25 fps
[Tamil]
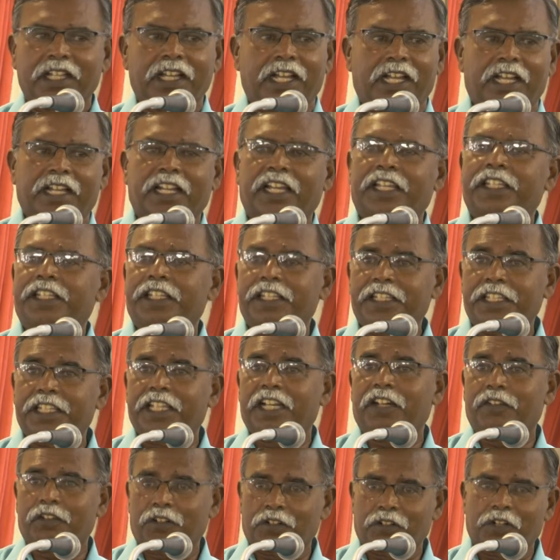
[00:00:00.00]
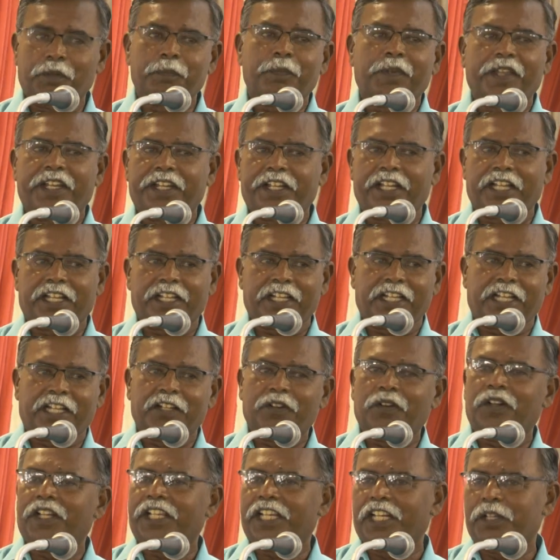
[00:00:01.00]
ஆகா இந்தியாவில் உள்ள பேய்டா
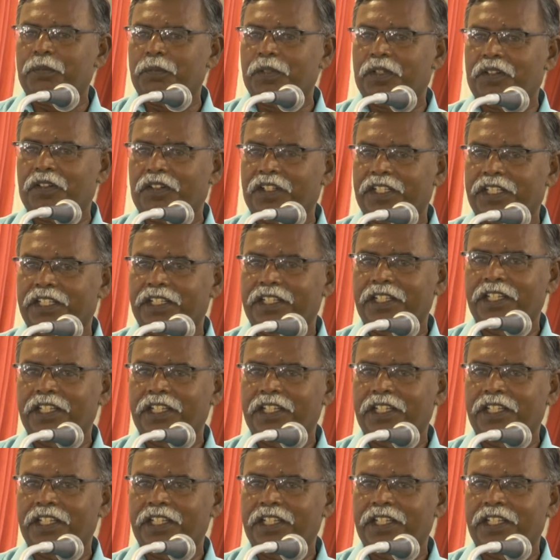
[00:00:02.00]
அங்குள்ள எலும்புக்கோடு